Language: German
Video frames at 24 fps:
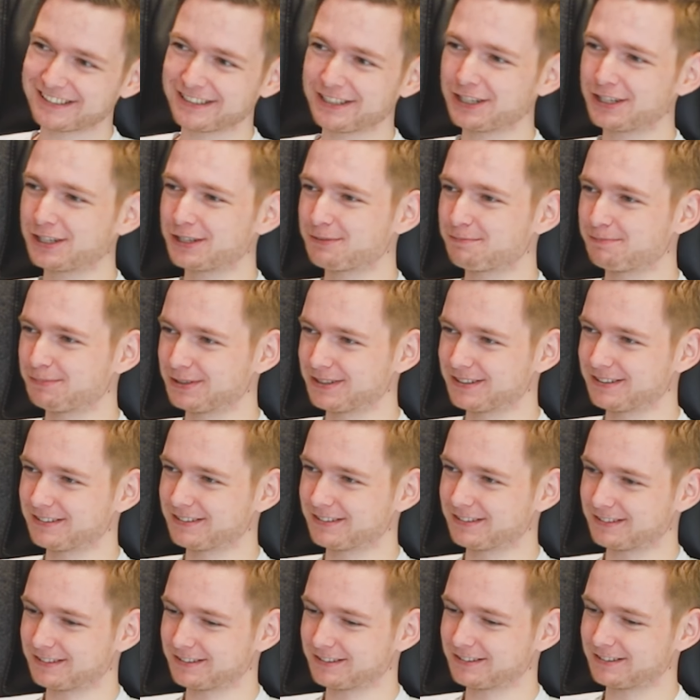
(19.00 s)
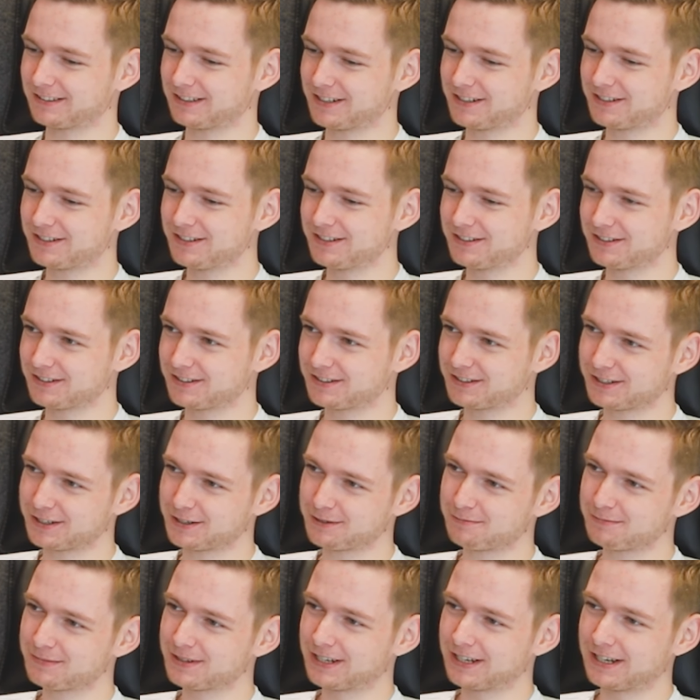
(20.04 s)
Ich bin äh,
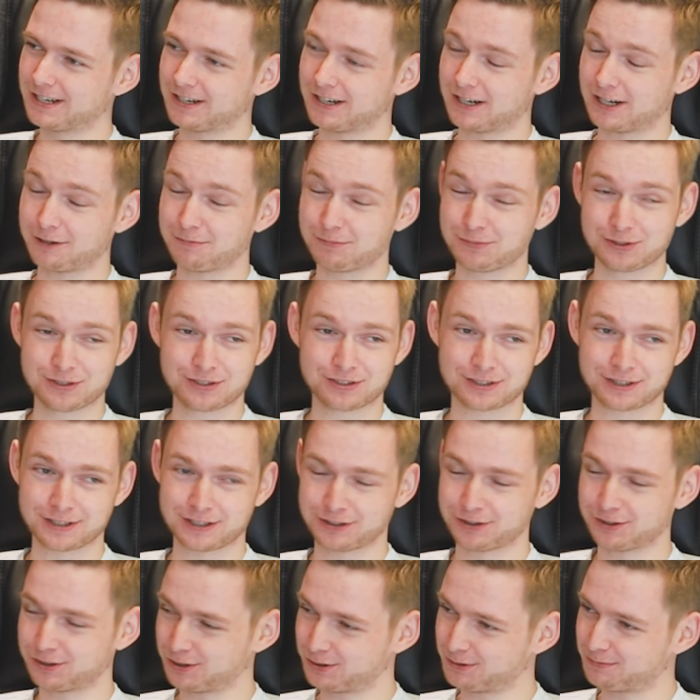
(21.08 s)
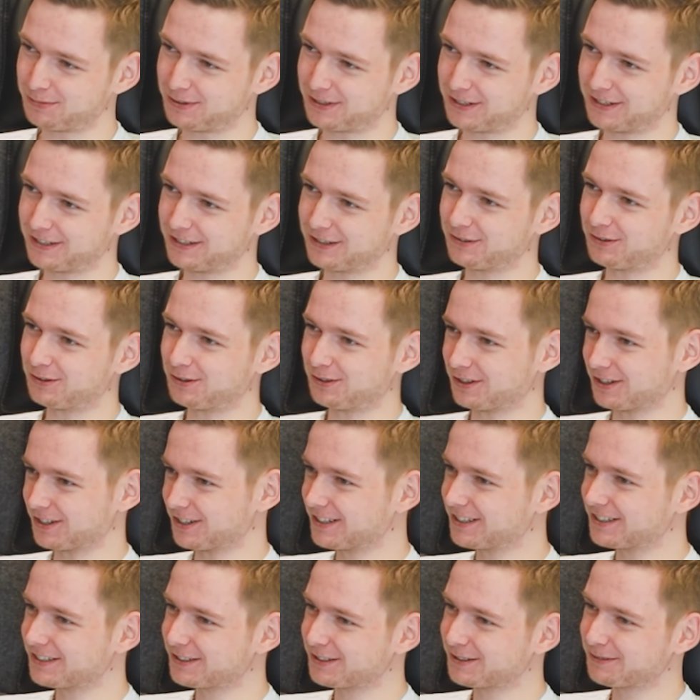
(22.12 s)
IT-Systemadministrator bei
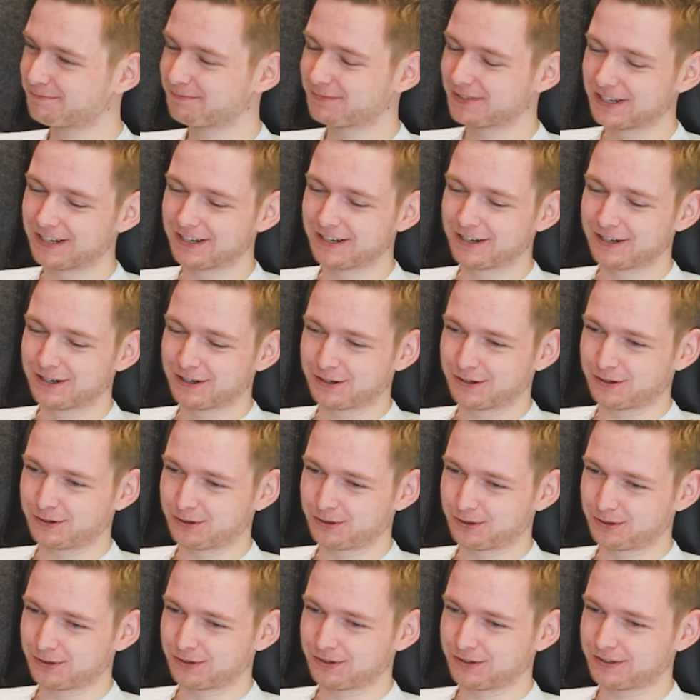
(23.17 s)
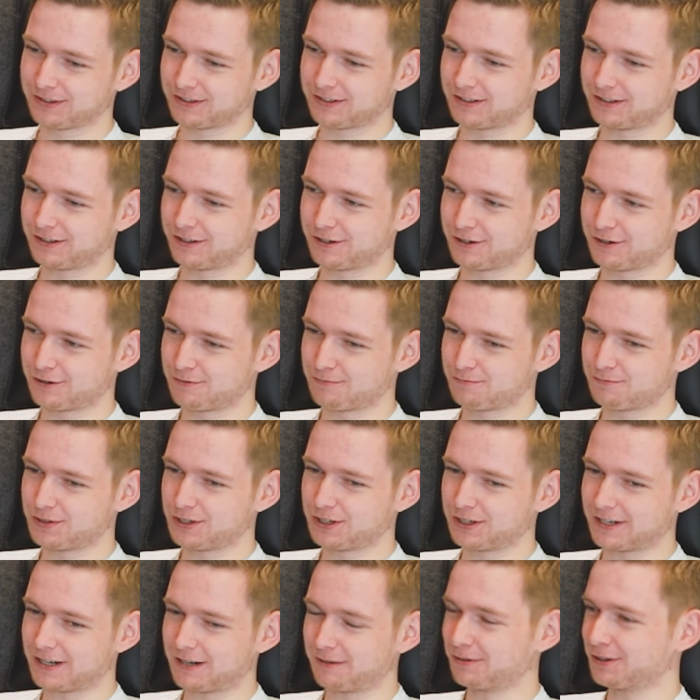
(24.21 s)
Orgadata und ähm,
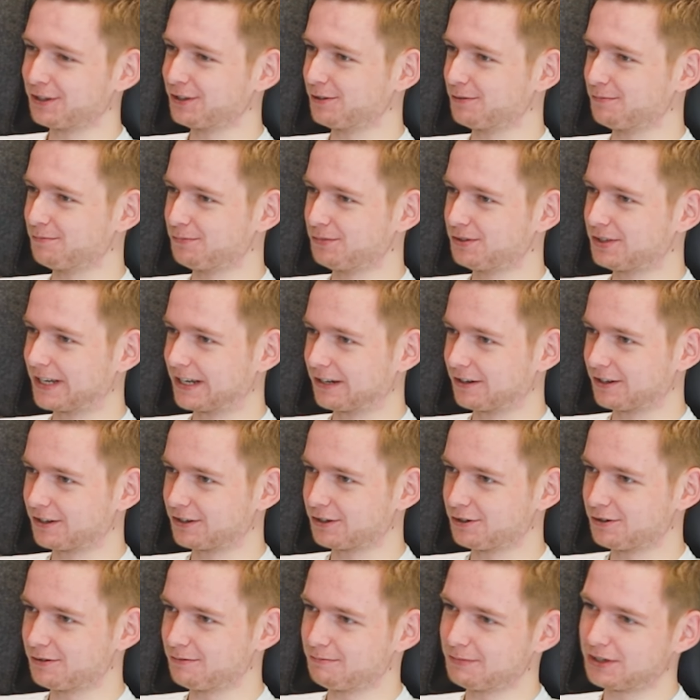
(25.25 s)
ich arbeite im Technical